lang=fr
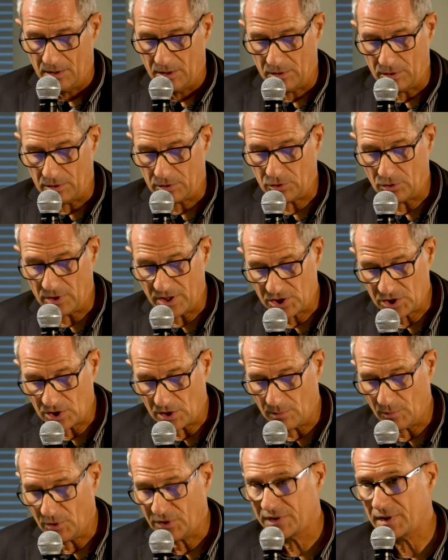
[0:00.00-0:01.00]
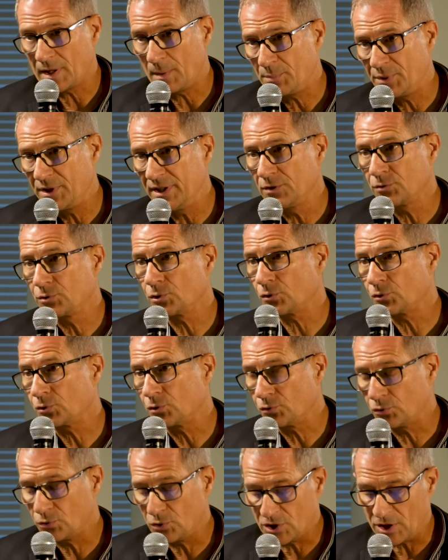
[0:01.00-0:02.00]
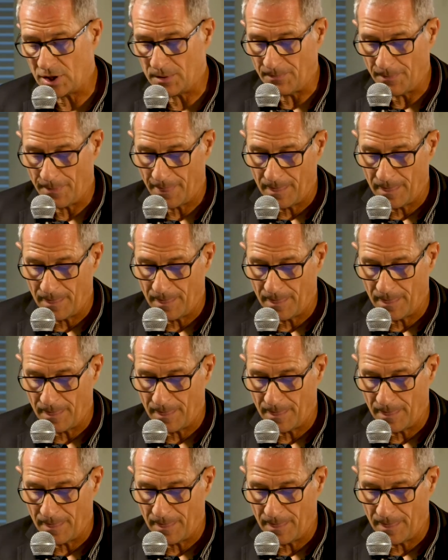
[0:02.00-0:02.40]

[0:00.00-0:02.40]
euh, que les chambres s'impliquent sur ce sujet,